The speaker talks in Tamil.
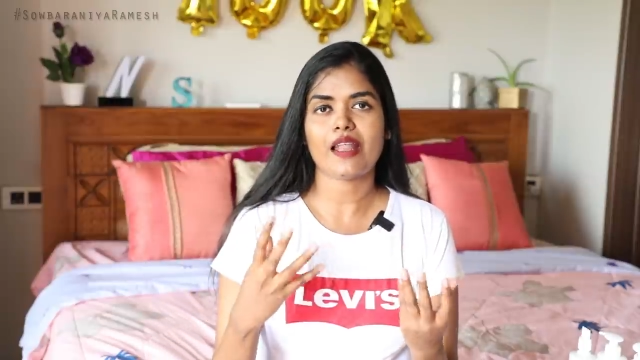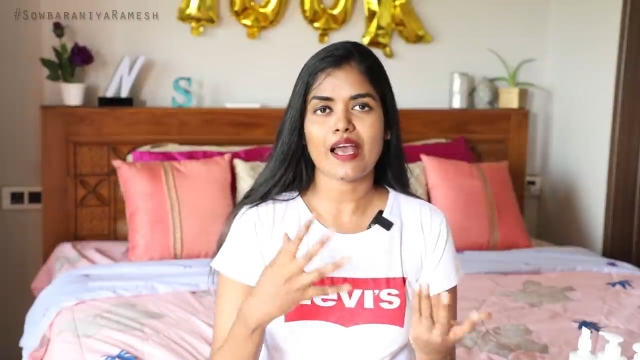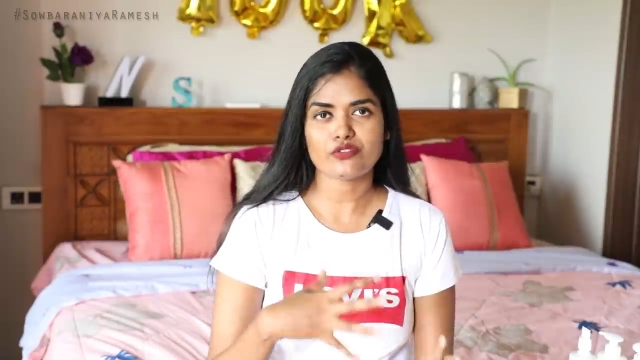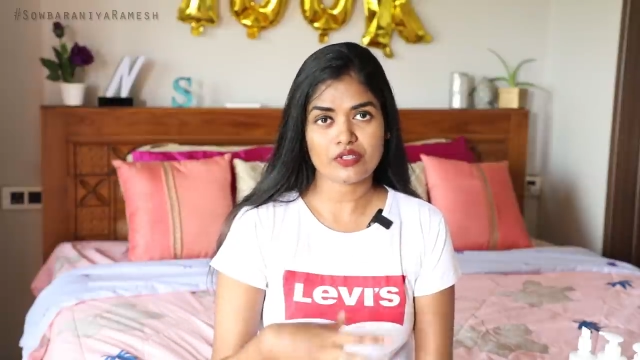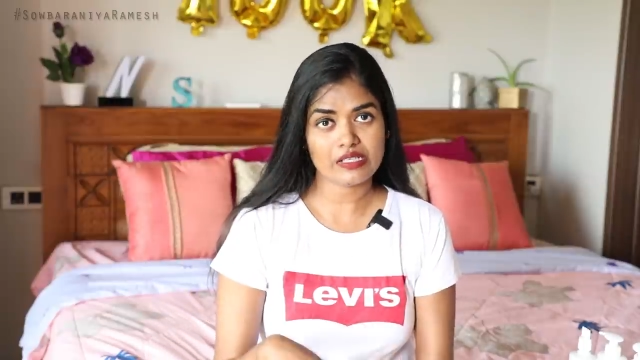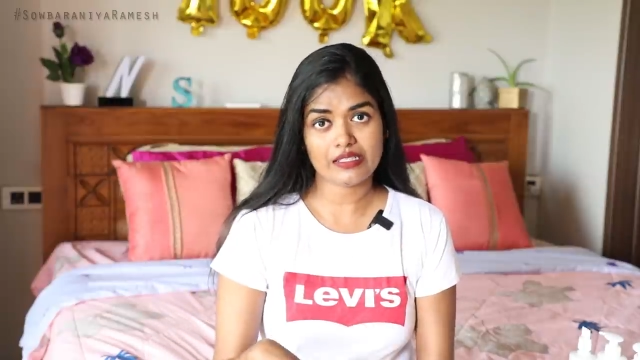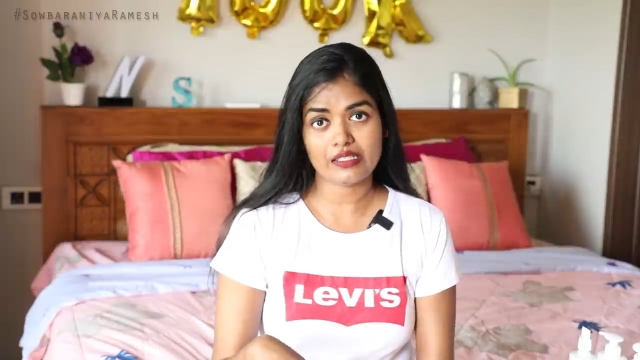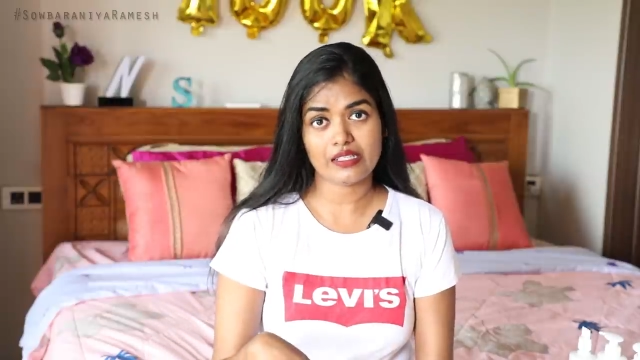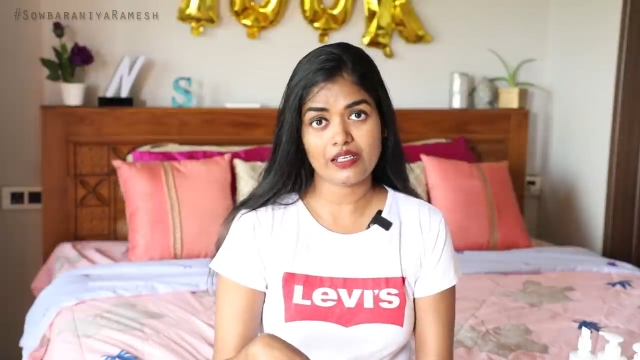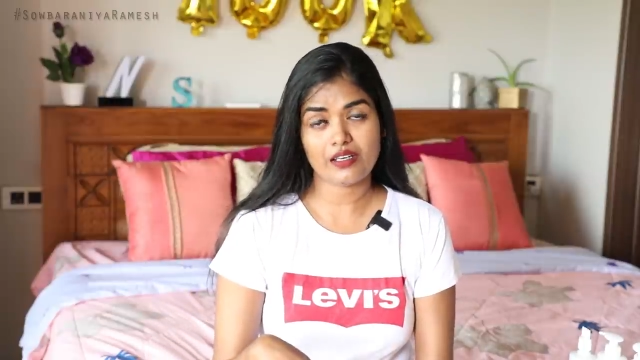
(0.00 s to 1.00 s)
நேச்சுரல்
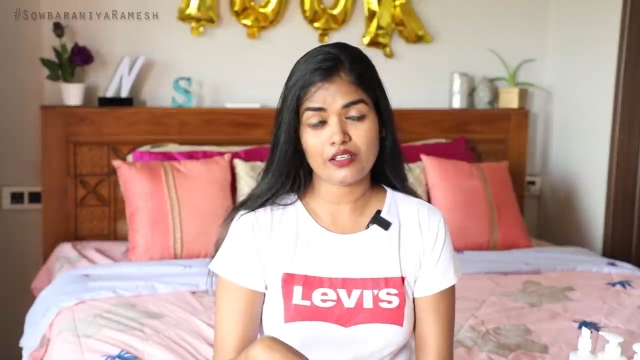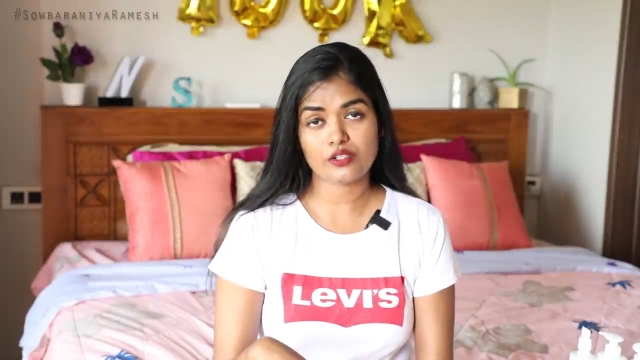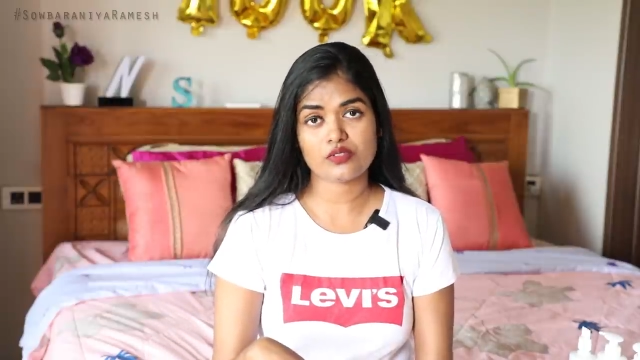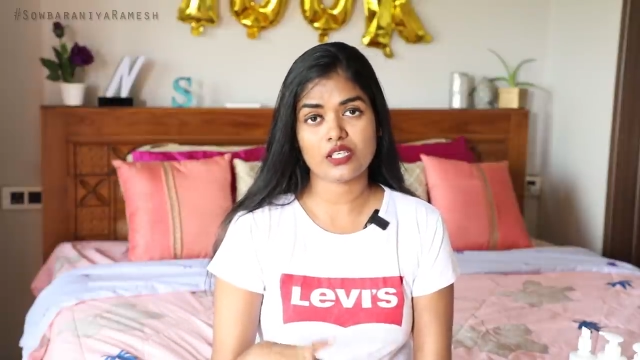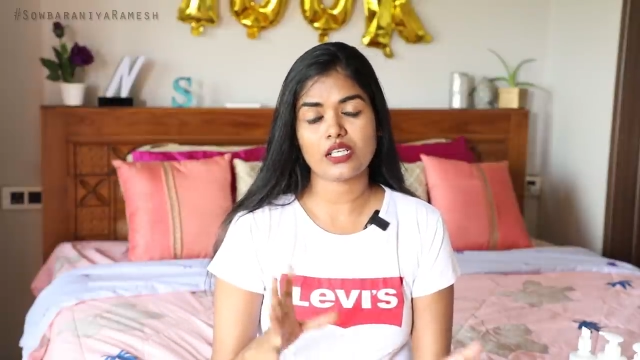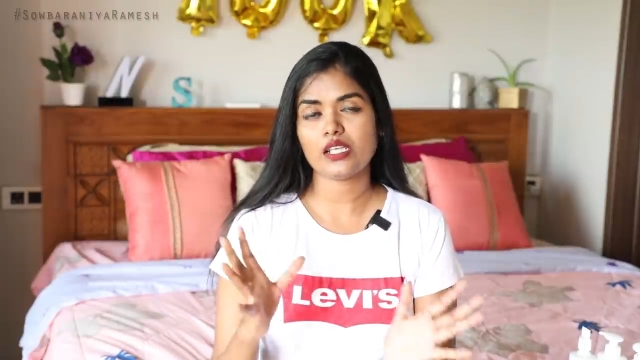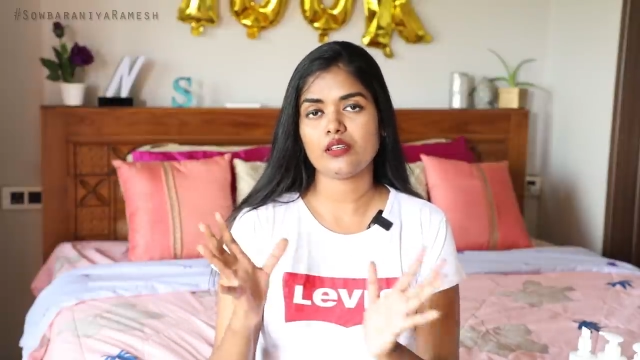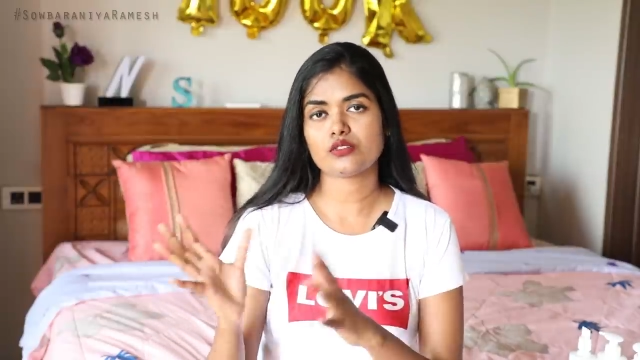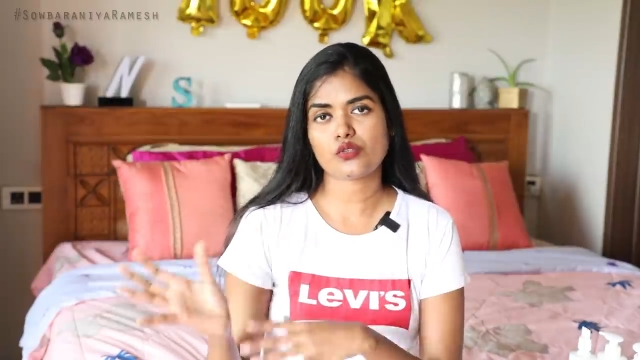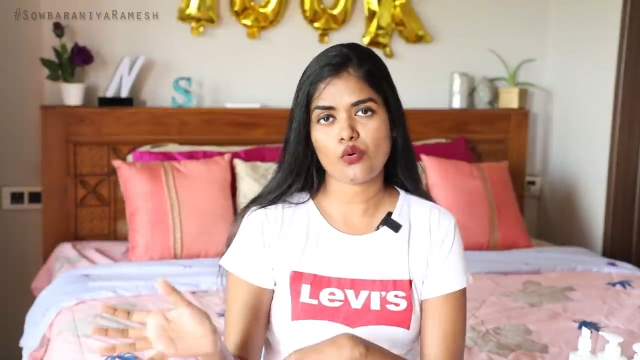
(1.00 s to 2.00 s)
இன்க்ரீடியண்ட்லேயும் சரி
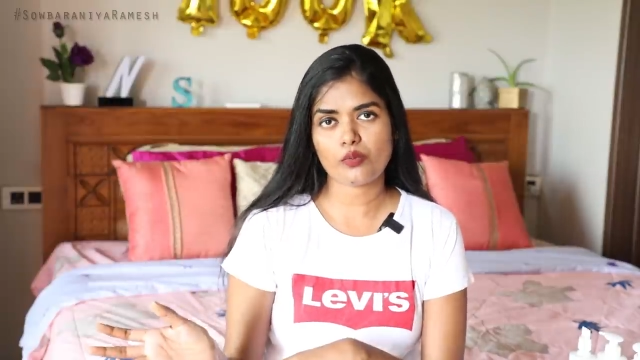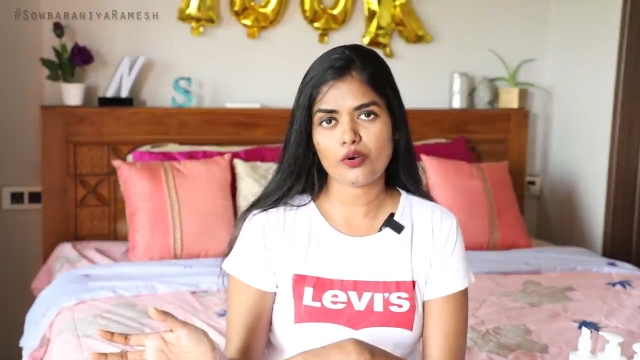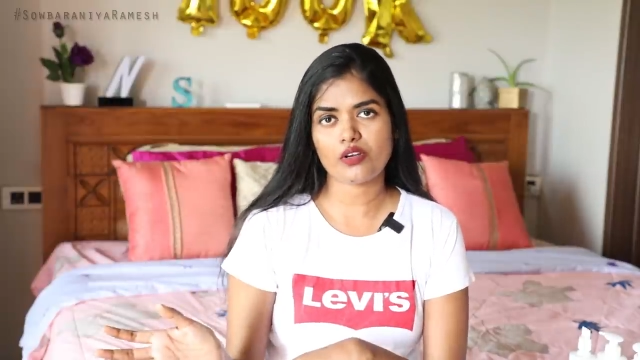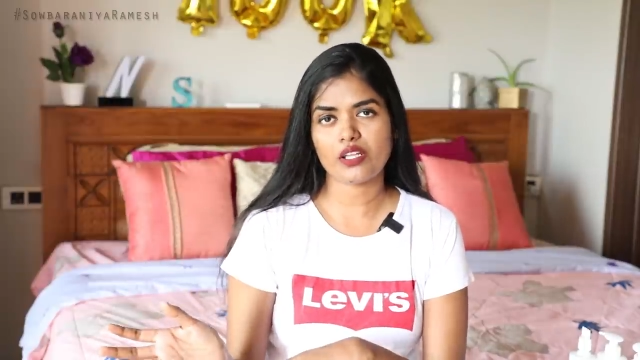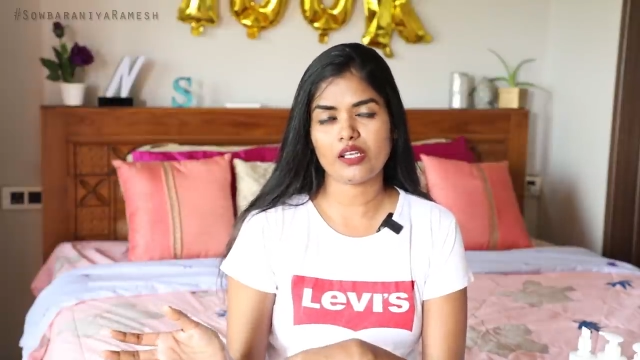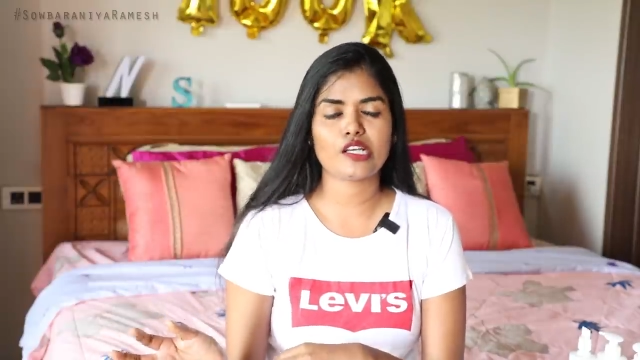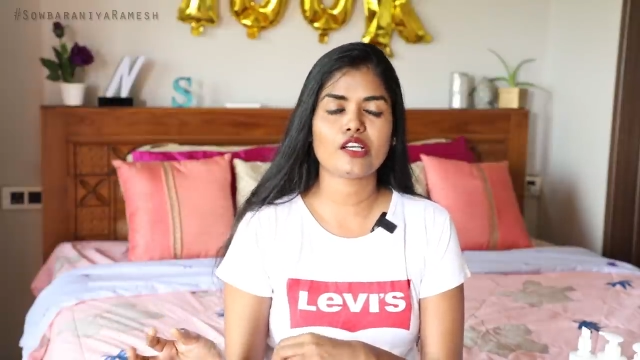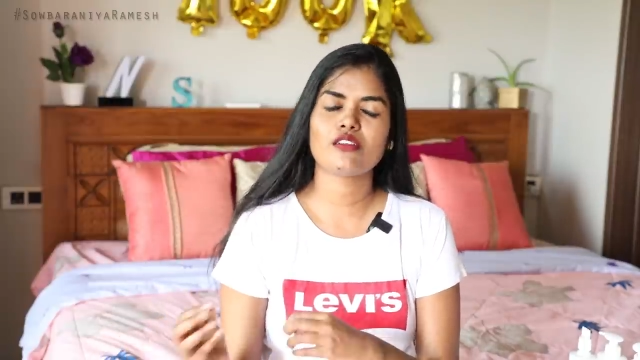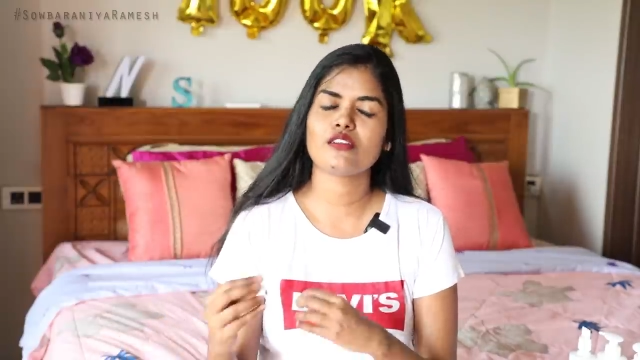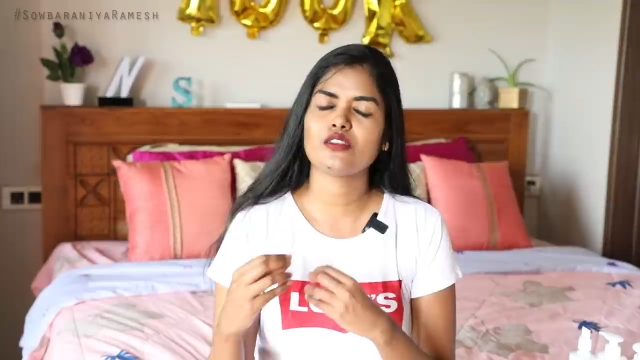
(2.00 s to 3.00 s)
ஸ்டோர் ப்ராட்
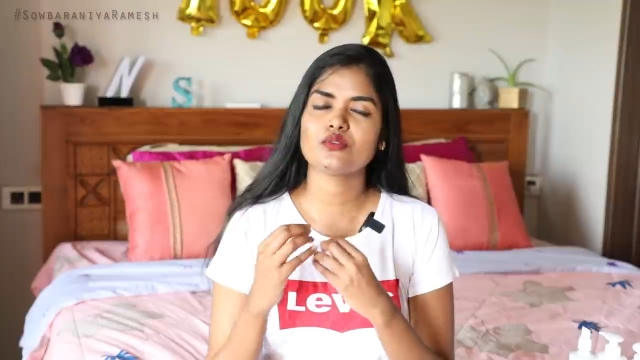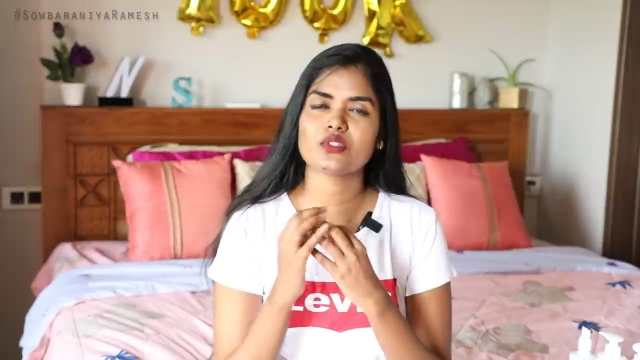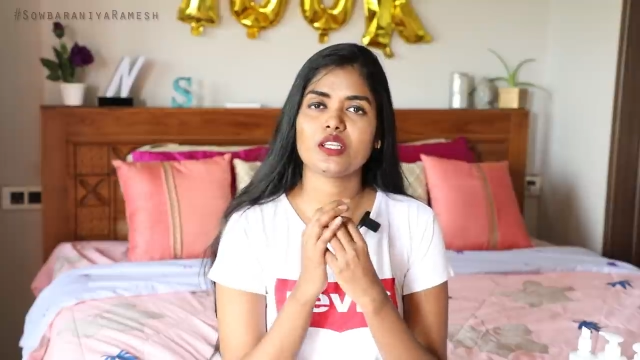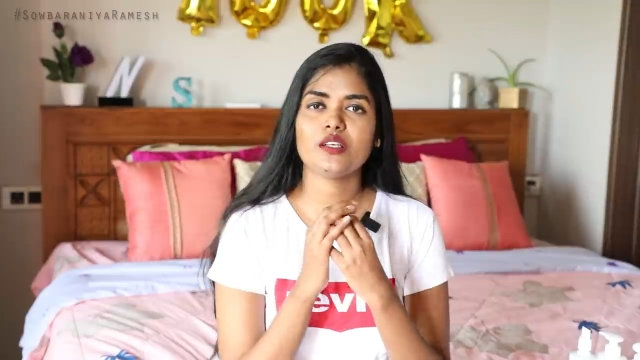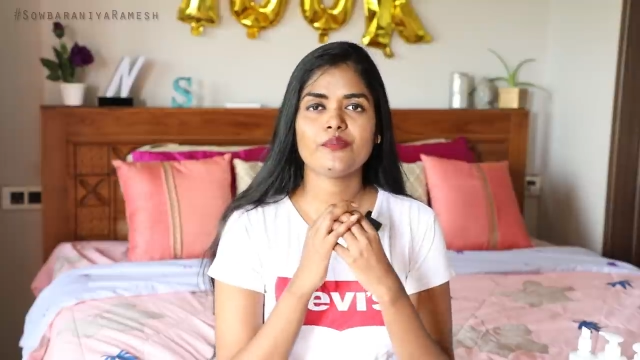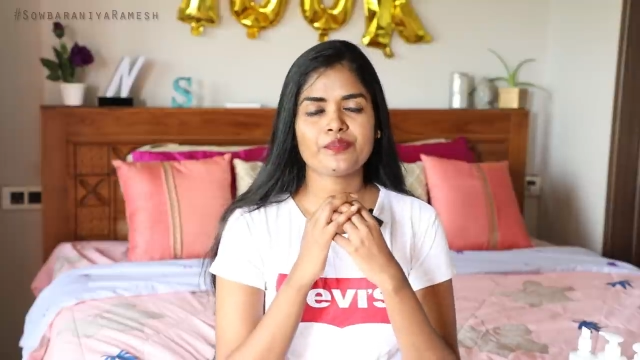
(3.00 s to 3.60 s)
இன்க்ரீடியண்ட்லேயும் சரி